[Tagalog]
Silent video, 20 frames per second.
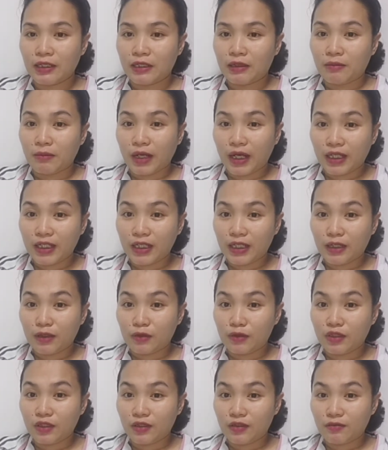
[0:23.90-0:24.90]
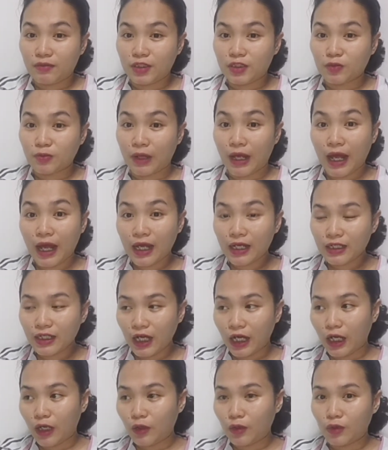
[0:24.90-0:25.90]
mga anak ako ng mas
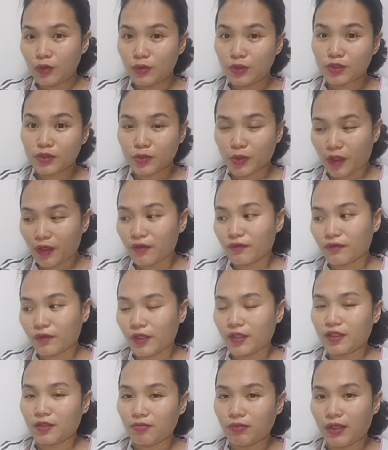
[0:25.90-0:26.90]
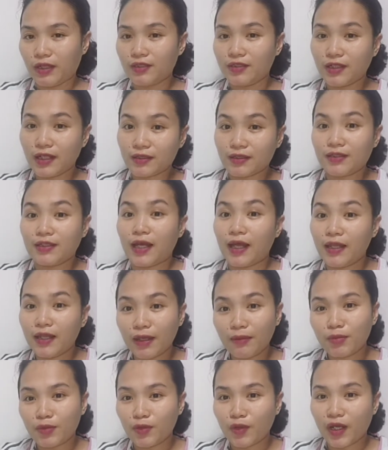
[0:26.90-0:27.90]
maaga o whatsoever, di ba? Hindi natin
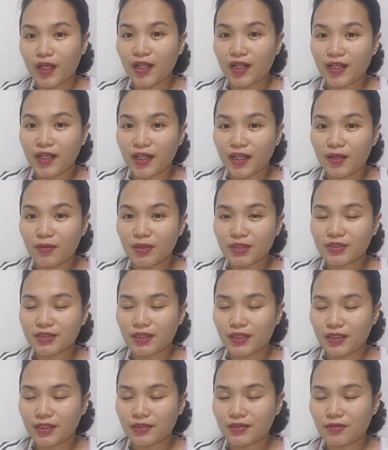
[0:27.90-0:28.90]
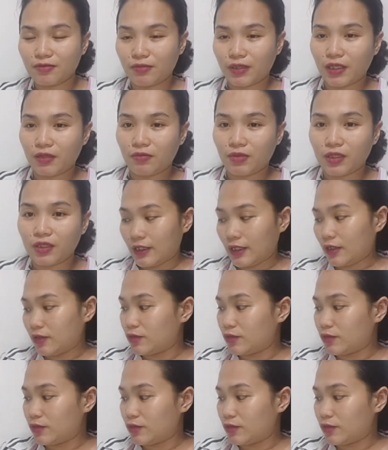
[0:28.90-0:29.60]
alam kung kailan lalabas talaga si baby.